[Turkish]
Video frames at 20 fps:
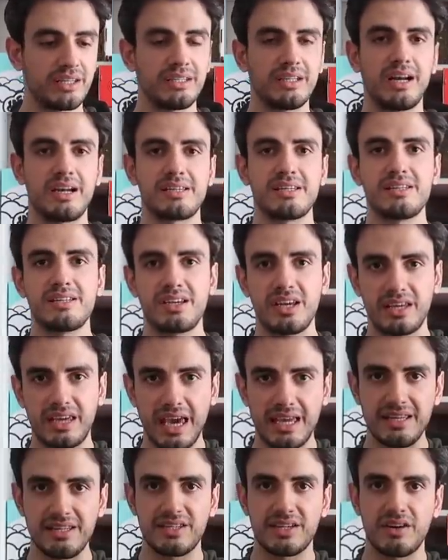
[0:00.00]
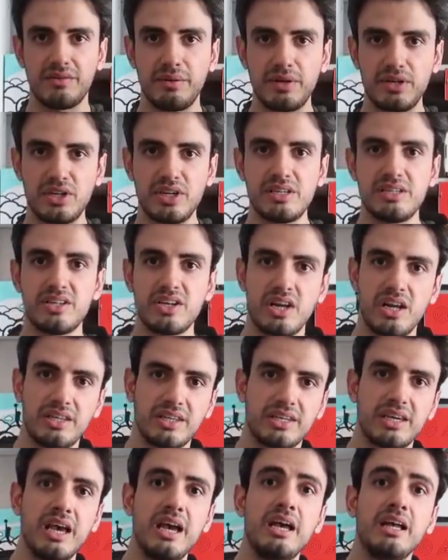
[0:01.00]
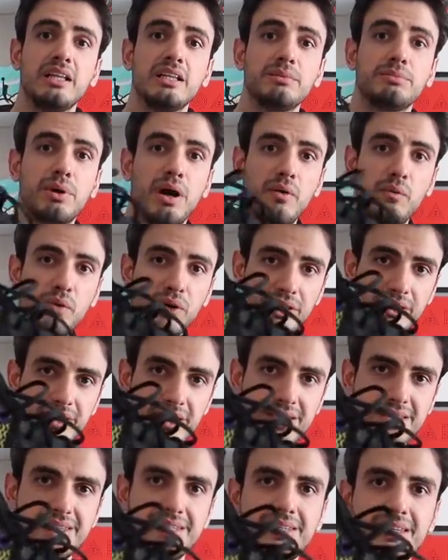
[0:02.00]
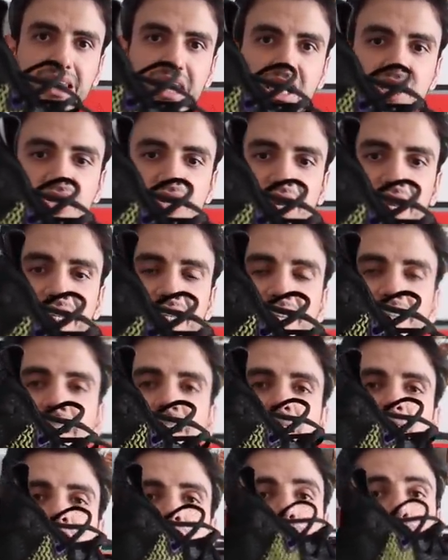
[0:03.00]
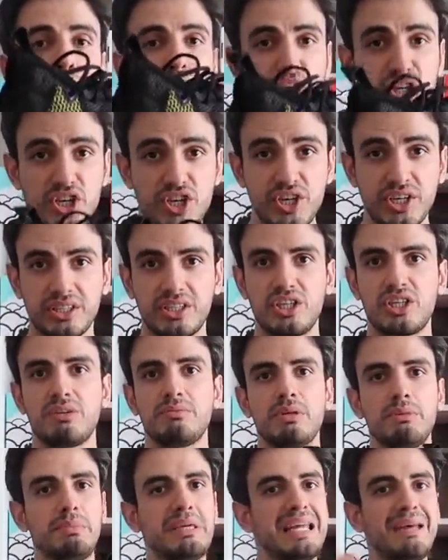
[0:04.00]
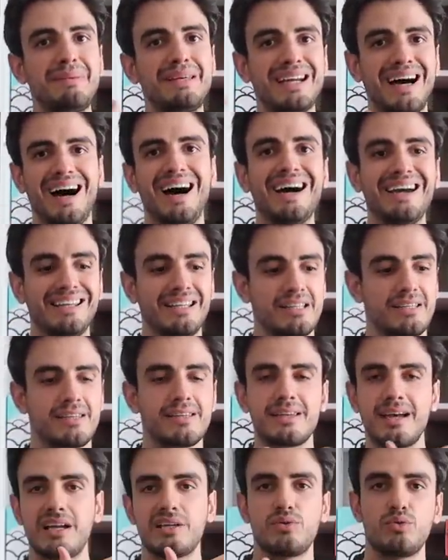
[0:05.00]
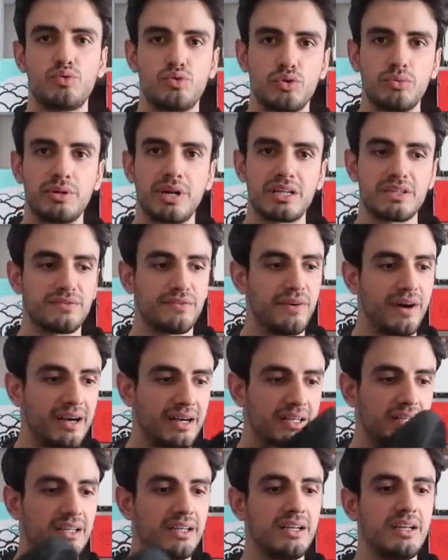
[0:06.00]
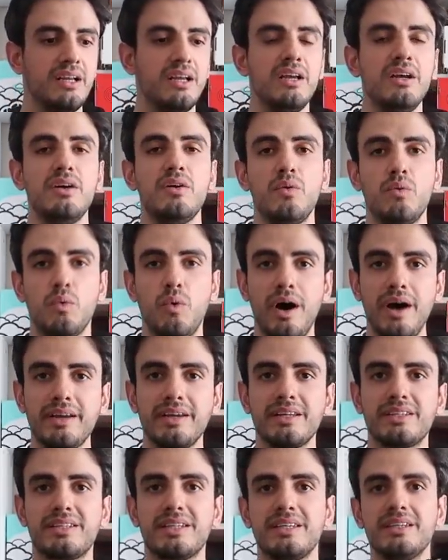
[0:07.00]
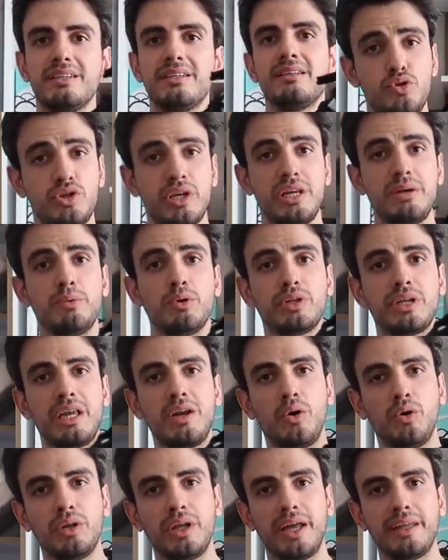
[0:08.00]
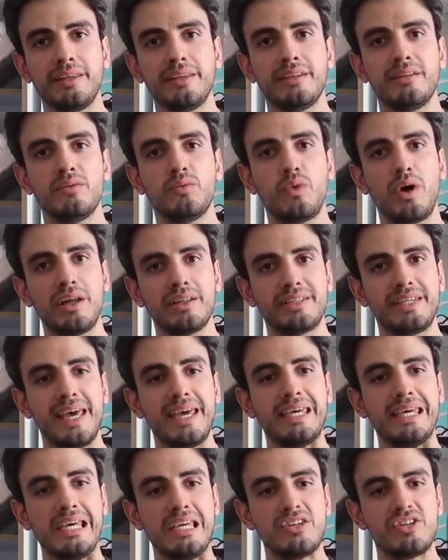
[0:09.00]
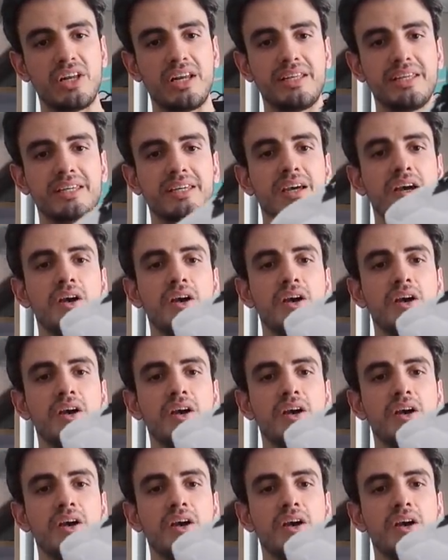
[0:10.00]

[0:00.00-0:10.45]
hatırlarsanız işte KD 5'i inceledik. LeBron Witness inceledik. 5'i çıktı şimdi. Birebir aynısı sadece üstü biraz farklı. Wynat'ın bütçeli modeli olan One Take'i inceledik.